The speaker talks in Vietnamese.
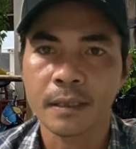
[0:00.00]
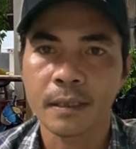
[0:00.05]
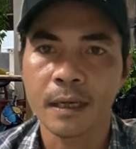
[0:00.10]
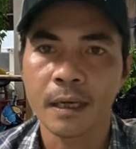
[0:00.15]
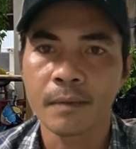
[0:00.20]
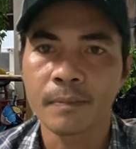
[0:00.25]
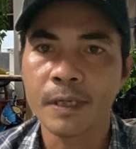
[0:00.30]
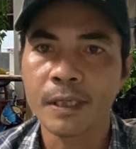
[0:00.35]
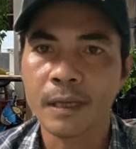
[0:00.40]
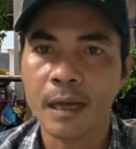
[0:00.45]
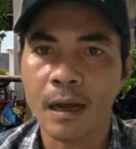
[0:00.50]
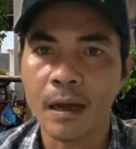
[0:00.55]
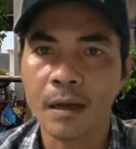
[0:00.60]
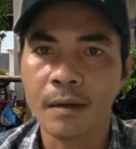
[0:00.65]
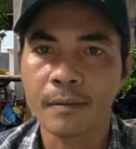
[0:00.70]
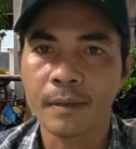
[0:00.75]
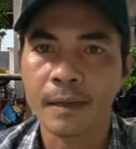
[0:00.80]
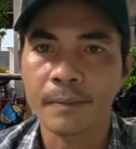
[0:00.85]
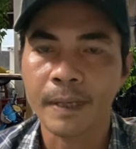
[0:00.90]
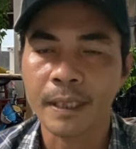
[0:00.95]
ở bên
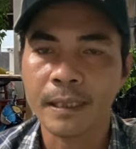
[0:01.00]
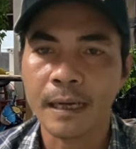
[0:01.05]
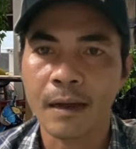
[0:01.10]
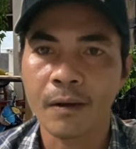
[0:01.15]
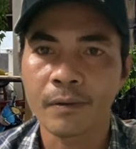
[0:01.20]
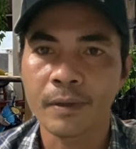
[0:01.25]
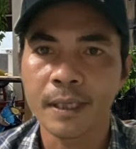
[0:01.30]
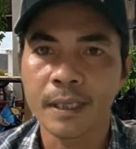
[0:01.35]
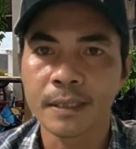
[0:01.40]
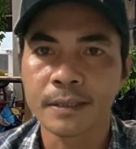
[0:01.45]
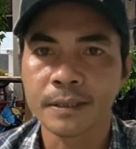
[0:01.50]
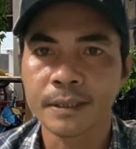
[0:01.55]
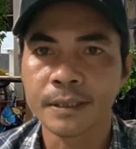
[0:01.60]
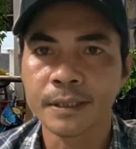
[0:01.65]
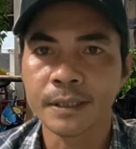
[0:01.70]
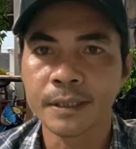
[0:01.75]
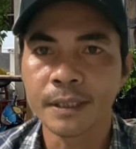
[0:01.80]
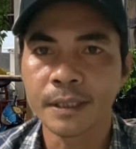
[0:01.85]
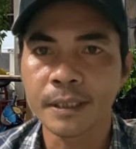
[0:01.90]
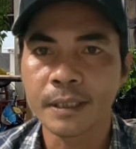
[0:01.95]
đó là bắt đầu lên
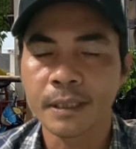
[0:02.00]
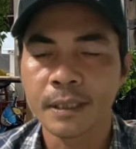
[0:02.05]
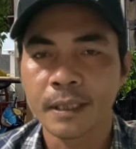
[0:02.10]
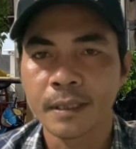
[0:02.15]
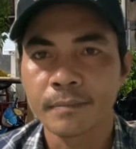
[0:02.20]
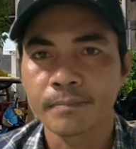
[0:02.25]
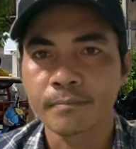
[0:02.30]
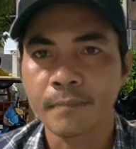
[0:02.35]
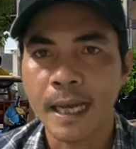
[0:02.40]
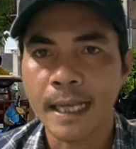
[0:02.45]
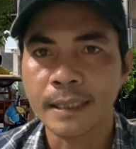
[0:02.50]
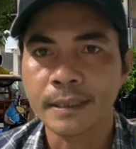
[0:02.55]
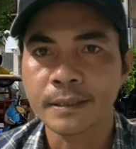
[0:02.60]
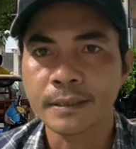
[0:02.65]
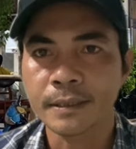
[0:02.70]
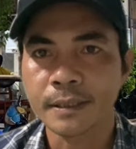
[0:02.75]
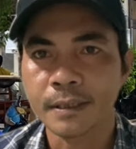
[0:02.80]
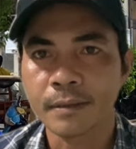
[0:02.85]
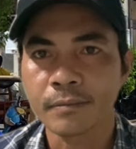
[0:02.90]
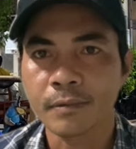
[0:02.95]
chuối bên
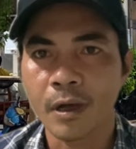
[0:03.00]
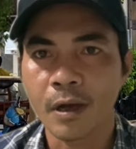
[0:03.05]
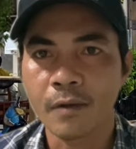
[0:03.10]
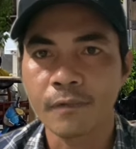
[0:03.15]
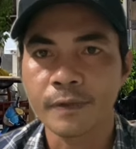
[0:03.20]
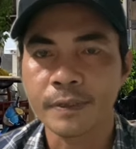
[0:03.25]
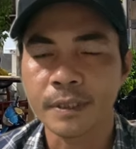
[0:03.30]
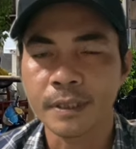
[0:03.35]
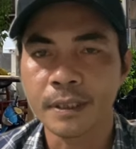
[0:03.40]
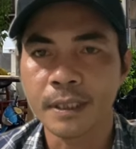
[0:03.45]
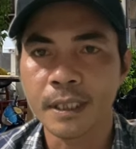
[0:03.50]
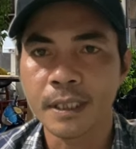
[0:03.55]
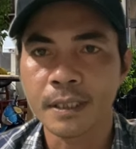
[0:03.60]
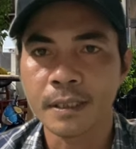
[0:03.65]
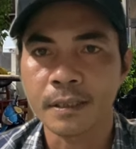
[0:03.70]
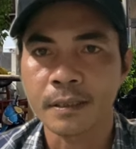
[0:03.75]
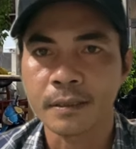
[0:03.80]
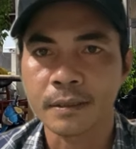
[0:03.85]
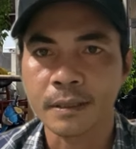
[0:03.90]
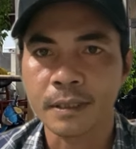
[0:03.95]
chị hồng loan và chị
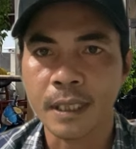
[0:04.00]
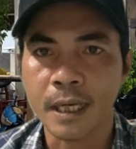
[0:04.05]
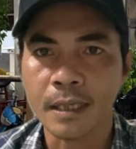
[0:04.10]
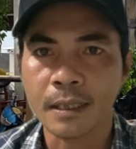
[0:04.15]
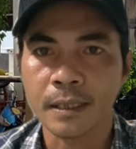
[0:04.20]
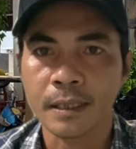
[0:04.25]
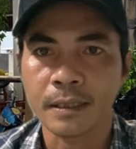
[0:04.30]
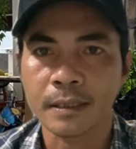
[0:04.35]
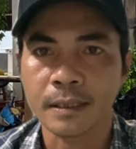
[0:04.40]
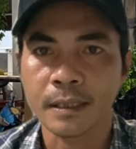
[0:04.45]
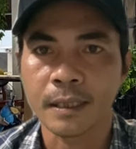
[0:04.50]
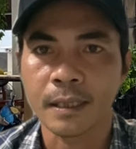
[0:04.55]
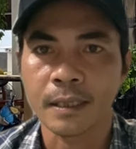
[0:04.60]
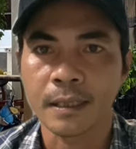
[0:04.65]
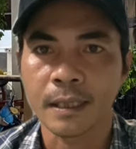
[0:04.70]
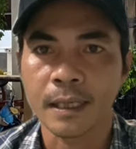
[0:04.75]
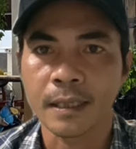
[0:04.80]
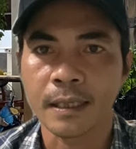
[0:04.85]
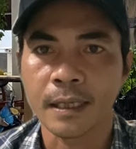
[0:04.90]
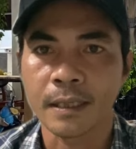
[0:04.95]
ni rất là à,
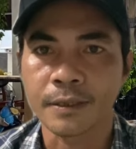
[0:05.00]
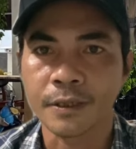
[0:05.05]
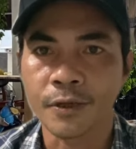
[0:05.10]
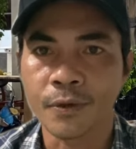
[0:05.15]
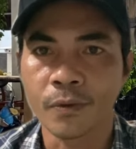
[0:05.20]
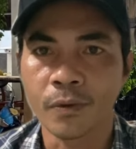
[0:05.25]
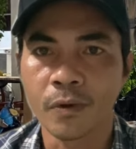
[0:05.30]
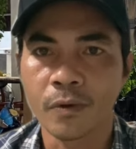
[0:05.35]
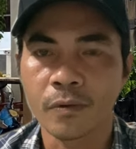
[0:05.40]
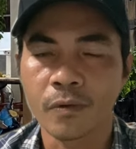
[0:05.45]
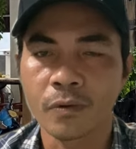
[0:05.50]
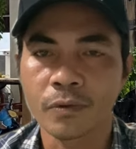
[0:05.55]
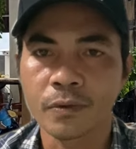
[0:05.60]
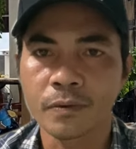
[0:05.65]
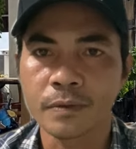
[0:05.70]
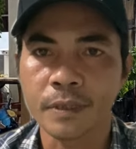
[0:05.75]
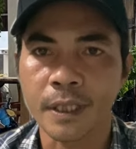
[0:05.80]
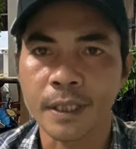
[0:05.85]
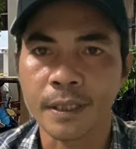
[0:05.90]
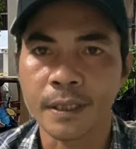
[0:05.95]
là là nhiều luôn cô chú
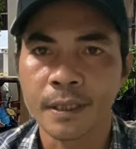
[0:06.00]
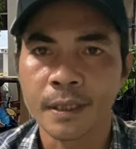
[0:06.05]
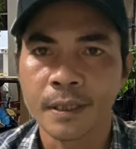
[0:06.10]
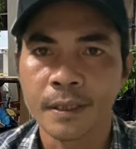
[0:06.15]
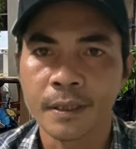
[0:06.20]
anh chị